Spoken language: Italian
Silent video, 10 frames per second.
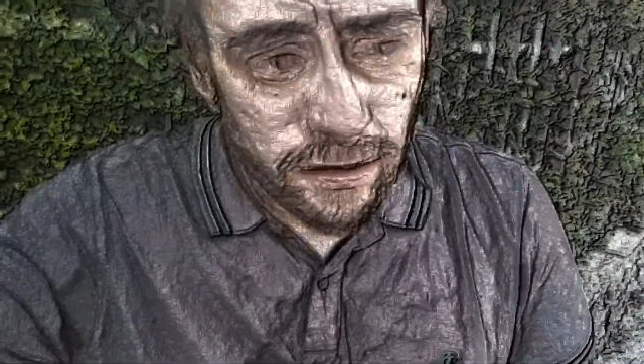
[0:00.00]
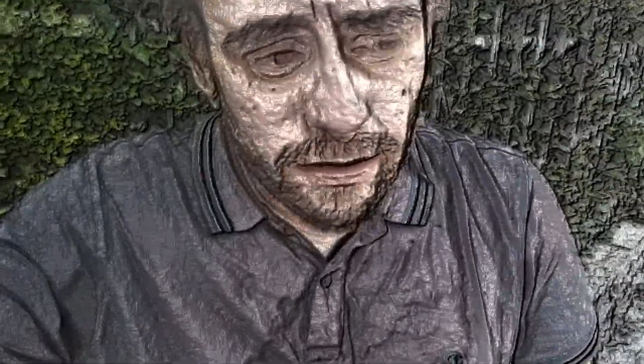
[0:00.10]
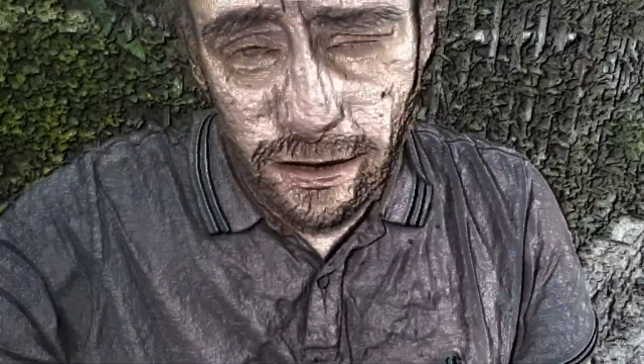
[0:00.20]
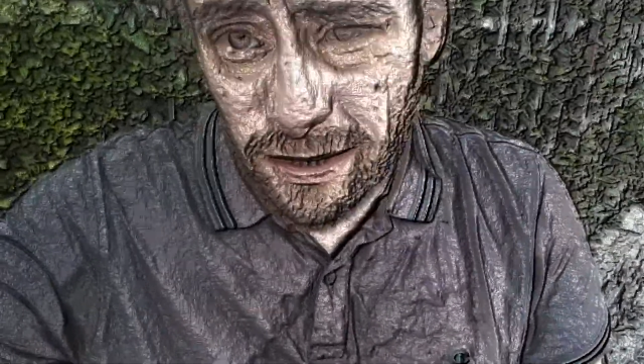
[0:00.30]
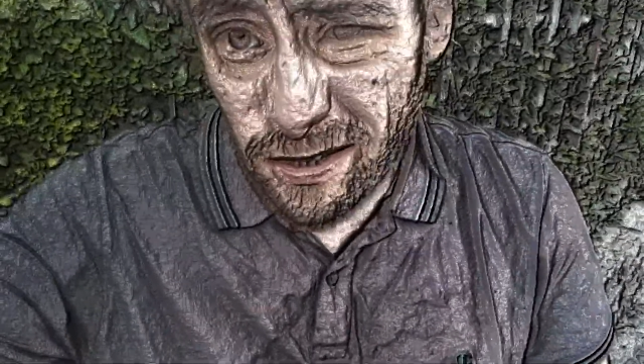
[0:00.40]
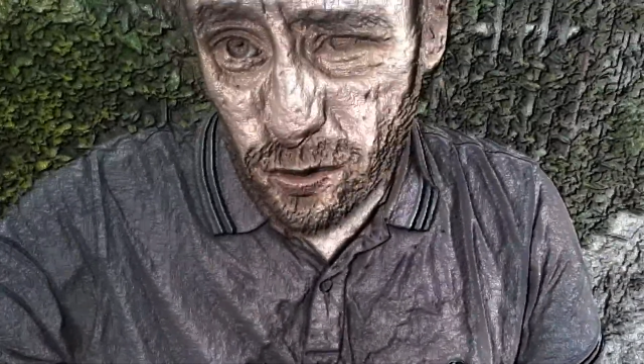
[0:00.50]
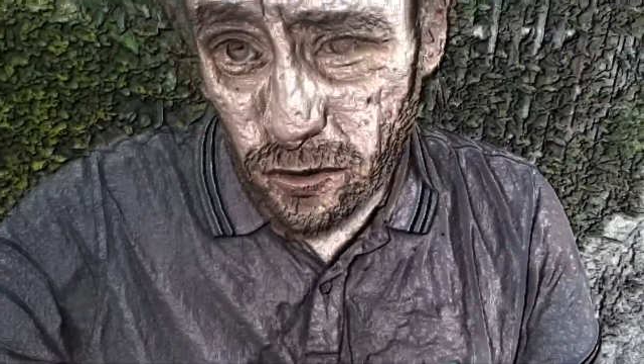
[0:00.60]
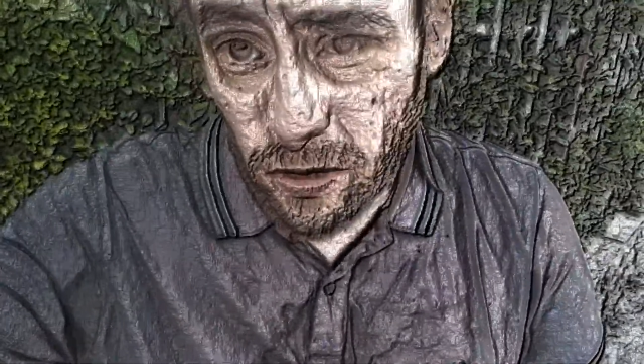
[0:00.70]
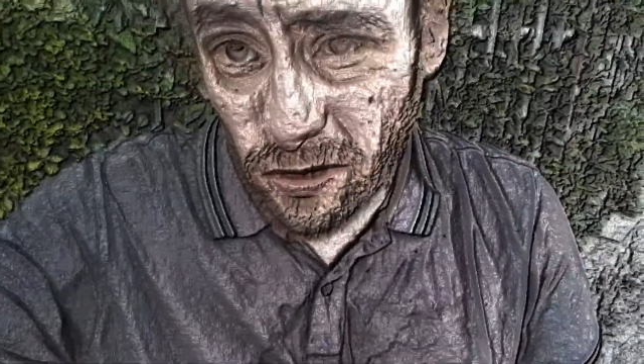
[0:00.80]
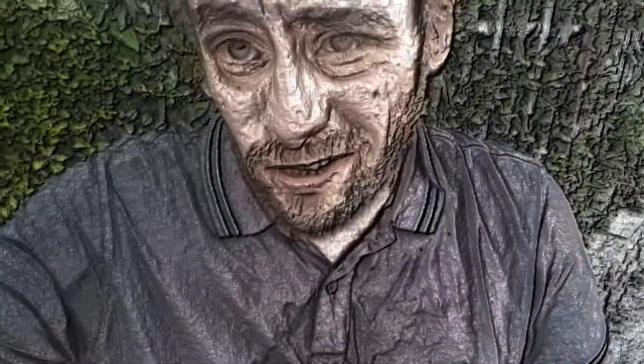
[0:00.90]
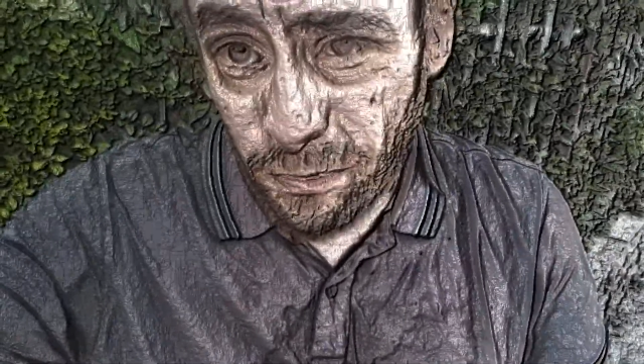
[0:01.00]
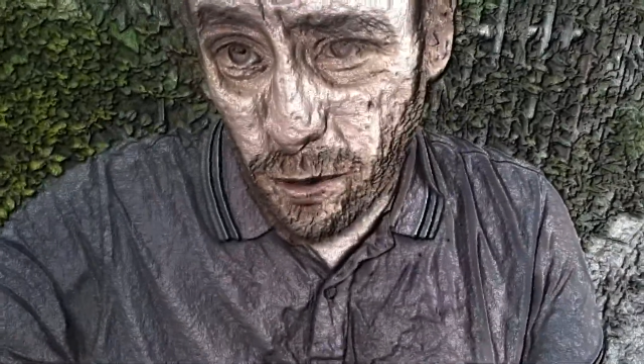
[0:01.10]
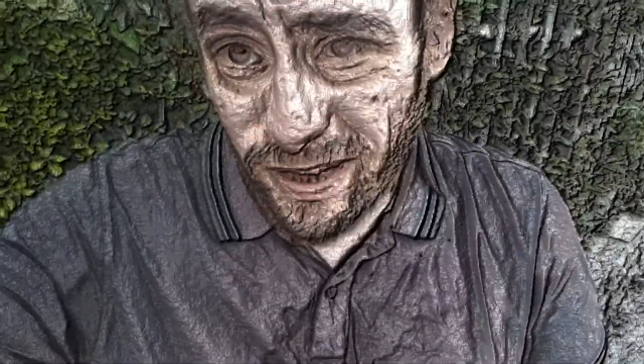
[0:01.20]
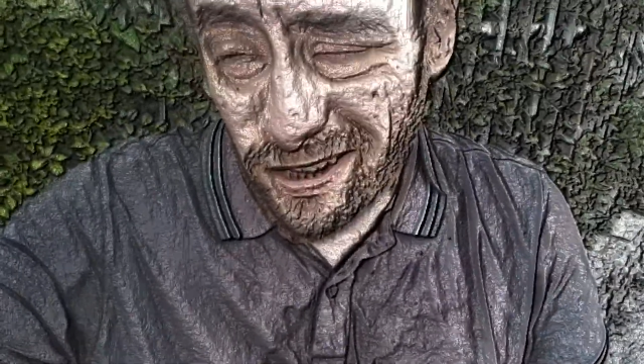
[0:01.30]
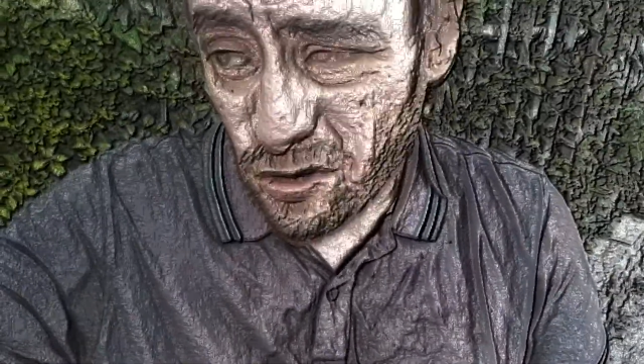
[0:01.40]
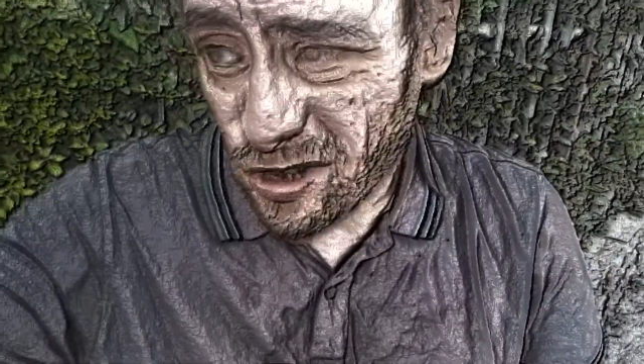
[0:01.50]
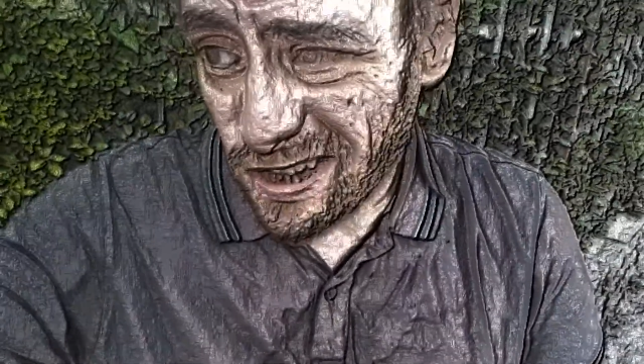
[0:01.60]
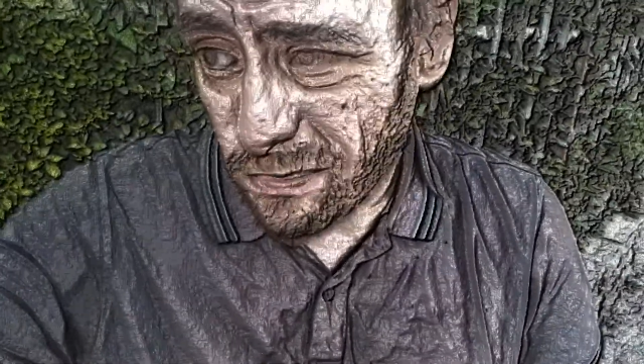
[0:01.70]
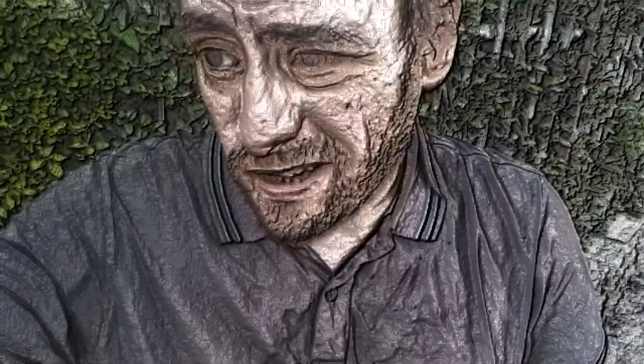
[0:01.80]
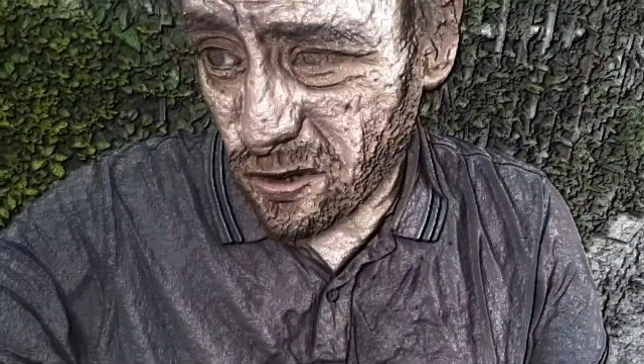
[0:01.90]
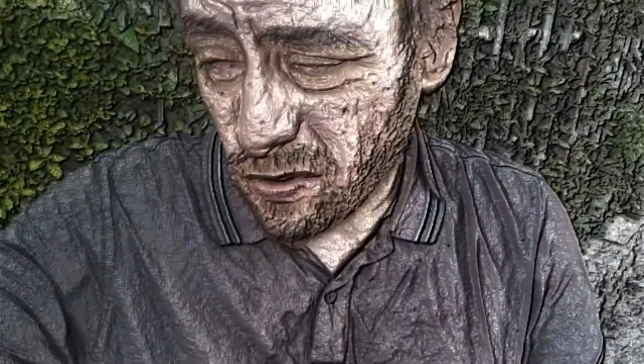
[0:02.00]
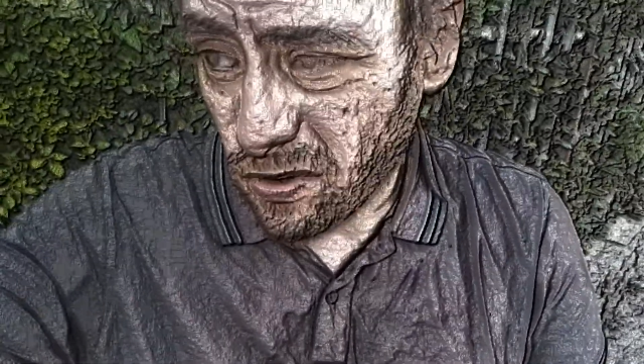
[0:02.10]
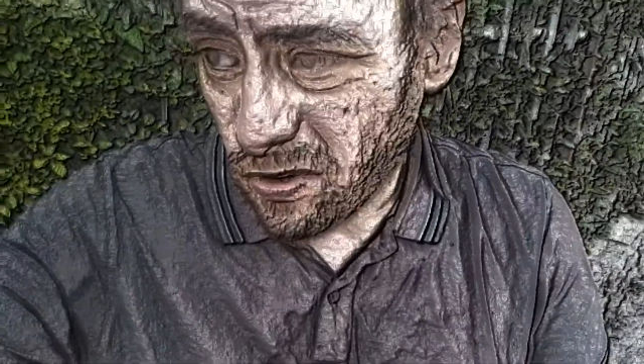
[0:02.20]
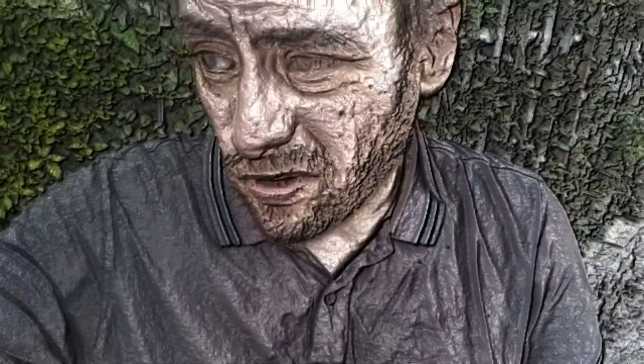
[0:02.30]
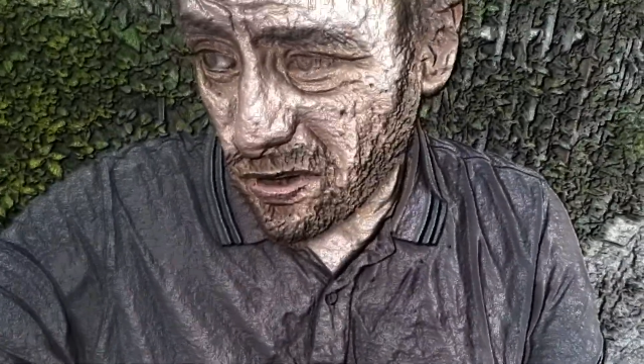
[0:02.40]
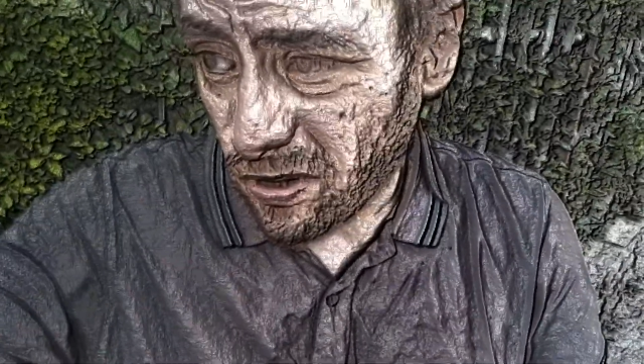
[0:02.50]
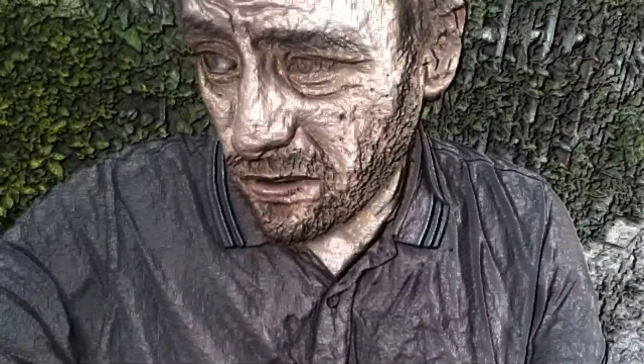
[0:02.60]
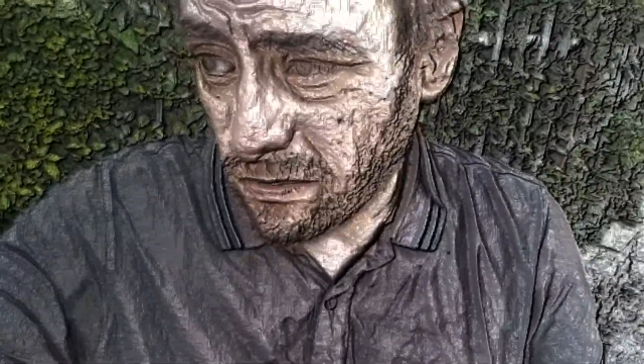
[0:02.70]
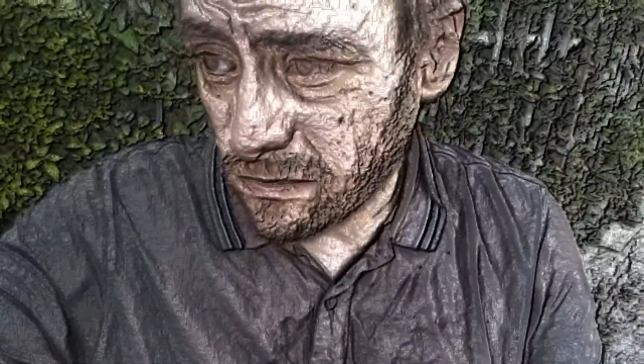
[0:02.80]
Azzurro il pomeriggio è sempre azzurro.